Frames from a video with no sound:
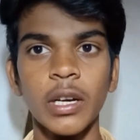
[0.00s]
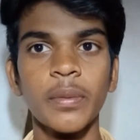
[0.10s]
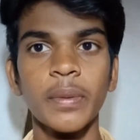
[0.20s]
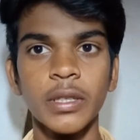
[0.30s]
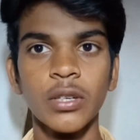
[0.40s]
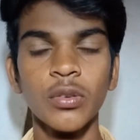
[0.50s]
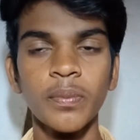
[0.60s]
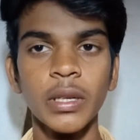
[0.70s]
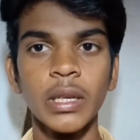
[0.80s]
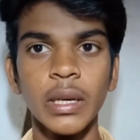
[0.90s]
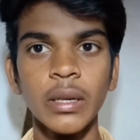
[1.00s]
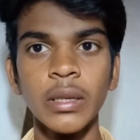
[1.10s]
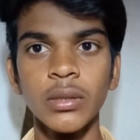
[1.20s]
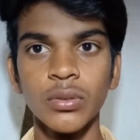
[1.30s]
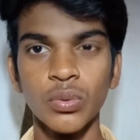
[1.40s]
एट परसेंट ऑफ मिल जाएगा
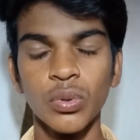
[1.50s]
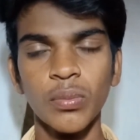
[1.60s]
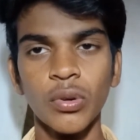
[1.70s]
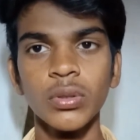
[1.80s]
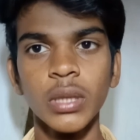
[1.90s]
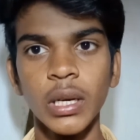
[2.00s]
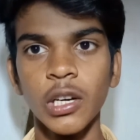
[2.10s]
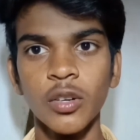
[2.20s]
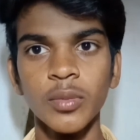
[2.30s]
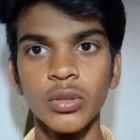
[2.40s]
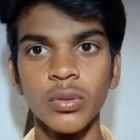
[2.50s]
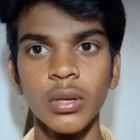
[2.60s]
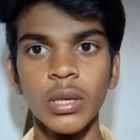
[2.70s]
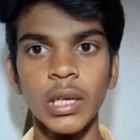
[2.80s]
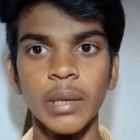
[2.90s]
तो ये बहुत सारे अकाउंट में शो
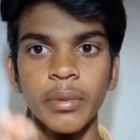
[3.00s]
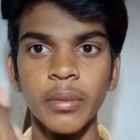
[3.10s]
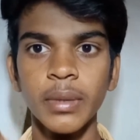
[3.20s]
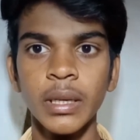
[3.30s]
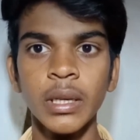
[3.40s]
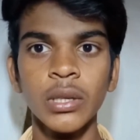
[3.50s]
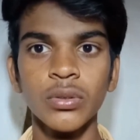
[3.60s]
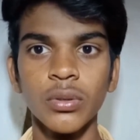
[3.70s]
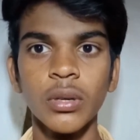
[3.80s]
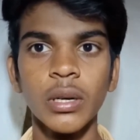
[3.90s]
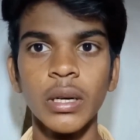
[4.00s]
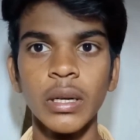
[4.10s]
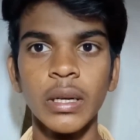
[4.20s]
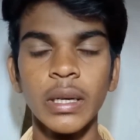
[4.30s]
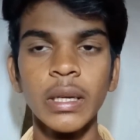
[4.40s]
कर रहा है आपके में शो कर रहा
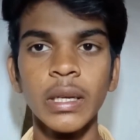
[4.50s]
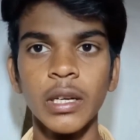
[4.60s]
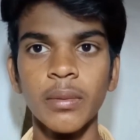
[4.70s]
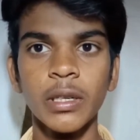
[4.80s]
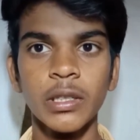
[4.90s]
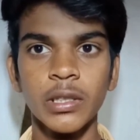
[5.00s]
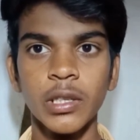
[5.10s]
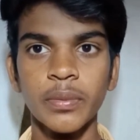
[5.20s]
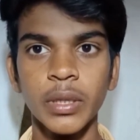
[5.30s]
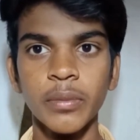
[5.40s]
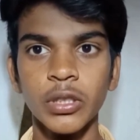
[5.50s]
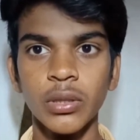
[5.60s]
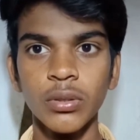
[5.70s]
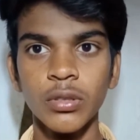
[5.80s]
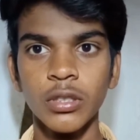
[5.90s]
है कि नहीं एक बार डिस्क्रिप्शन में
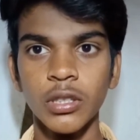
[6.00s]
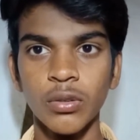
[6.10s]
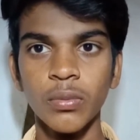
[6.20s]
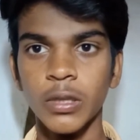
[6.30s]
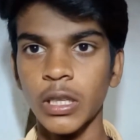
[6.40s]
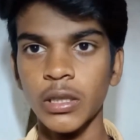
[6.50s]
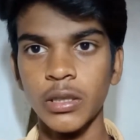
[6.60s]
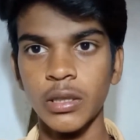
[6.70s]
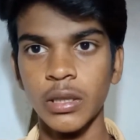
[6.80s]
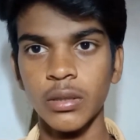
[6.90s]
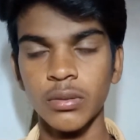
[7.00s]
ज़रूर से ज़रूर बता दीजिएगा